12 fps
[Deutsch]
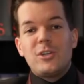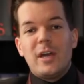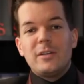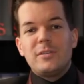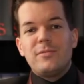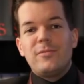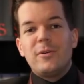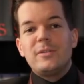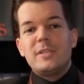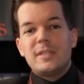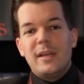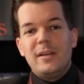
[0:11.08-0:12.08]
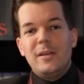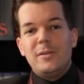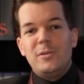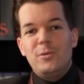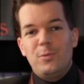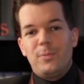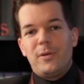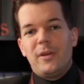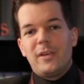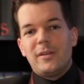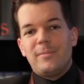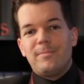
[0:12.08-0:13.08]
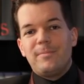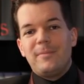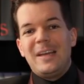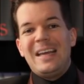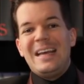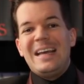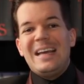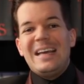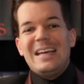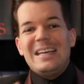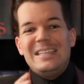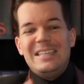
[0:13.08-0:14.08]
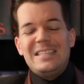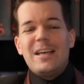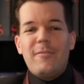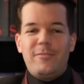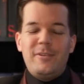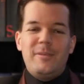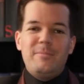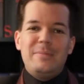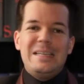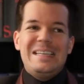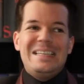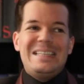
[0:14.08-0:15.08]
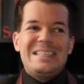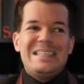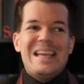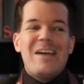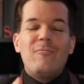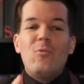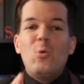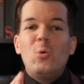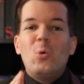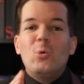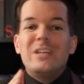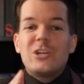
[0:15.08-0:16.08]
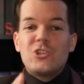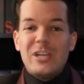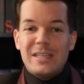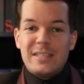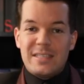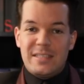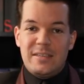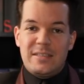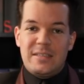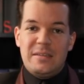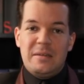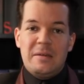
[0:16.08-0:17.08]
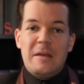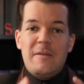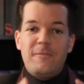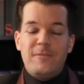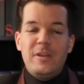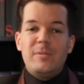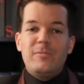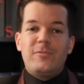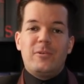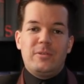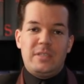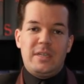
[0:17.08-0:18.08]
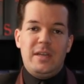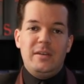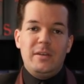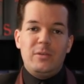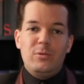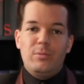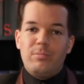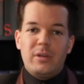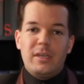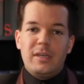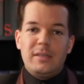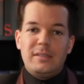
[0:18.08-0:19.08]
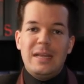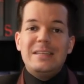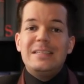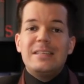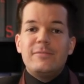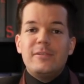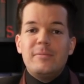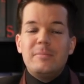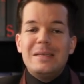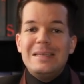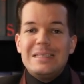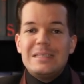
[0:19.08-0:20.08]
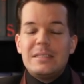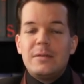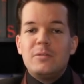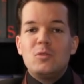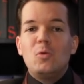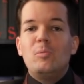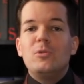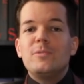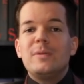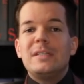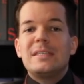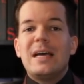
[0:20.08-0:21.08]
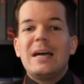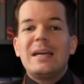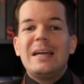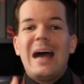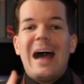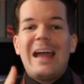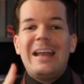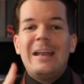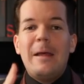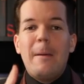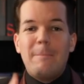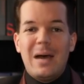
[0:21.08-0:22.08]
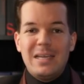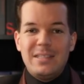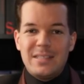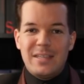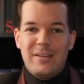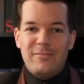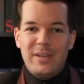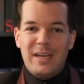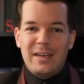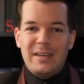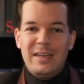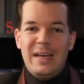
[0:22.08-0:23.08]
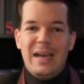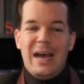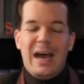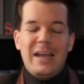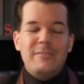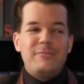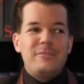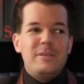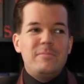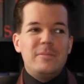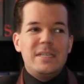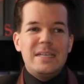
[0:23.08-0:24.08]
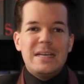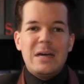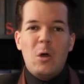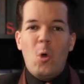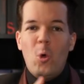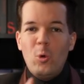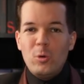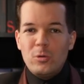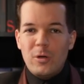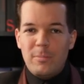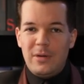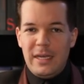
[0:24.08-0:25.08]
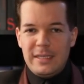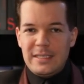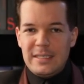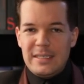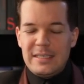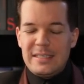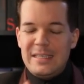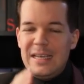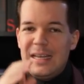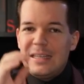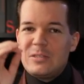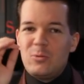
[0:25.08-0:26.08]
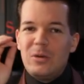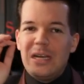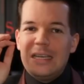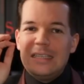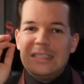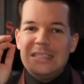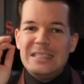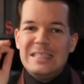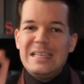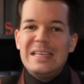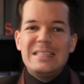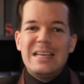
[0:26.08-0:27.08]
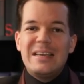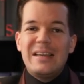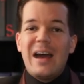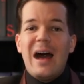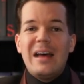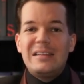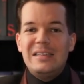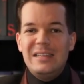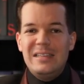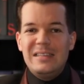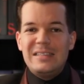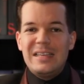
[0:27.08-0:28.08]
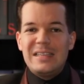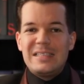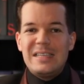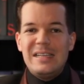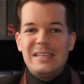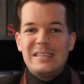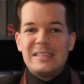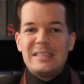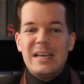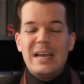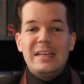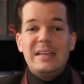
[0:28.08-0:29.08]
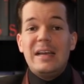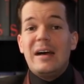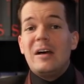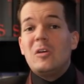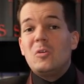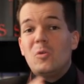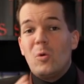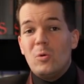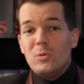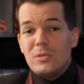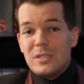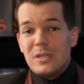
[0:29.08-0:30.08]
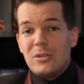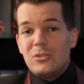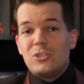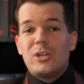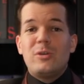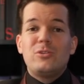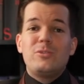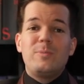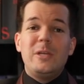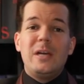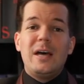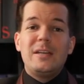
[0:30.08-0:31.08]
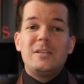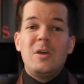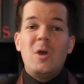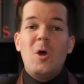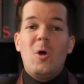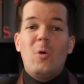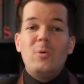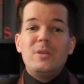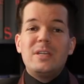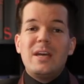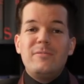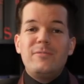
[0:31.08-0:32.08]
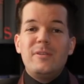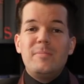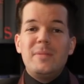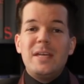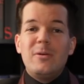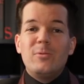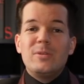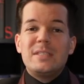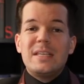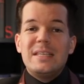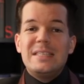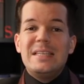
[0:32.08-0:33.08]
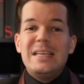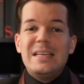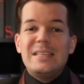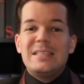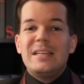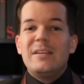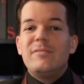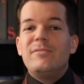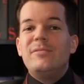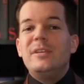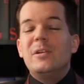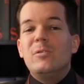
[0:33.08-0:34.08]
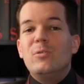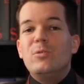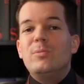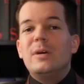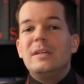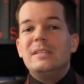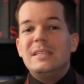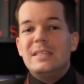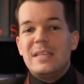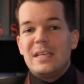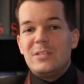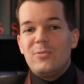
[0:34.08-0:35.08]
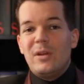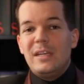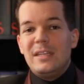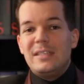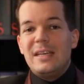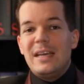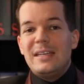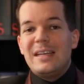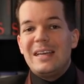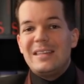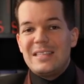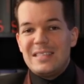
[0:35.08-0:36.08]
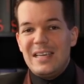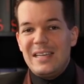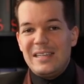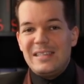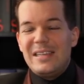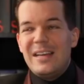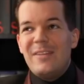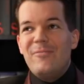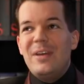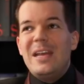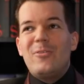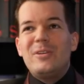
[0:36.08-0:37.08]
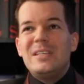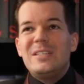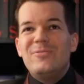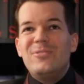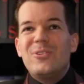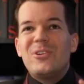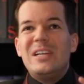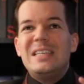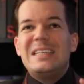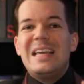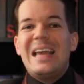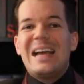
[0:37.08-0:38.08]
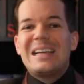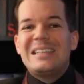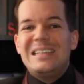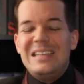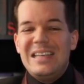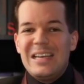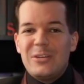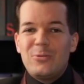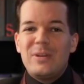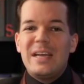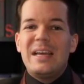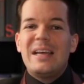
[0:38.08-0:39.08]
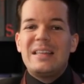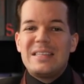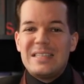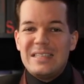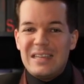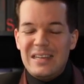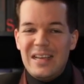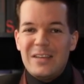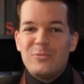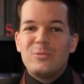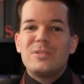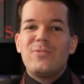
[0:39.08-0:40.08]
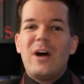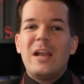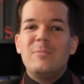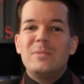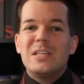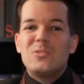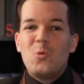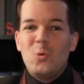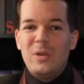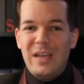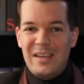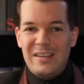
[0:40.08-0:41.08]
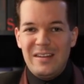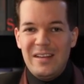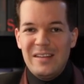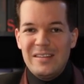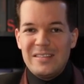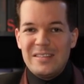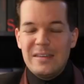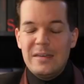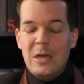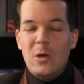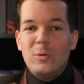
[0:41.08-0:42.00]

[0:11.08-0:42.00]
Shut von Stanley Kubrick. Dieser Film ist der wohl unterschätzteste Film von Stanley Kubrick. Denn dieser Film ist, so muss man es sagen, ein Meisterwerk. Ein Film, der hochkomplex ist, der zugleich sehr, sehr geradlinig erzählt ist, der große Schauspieler hat und ein Film, der uns sehr, sehr viel über die Sexualität erzählt, wenn auch nicht wirklich erklärt oder er erklärt uns vor allem das Unerklärliche.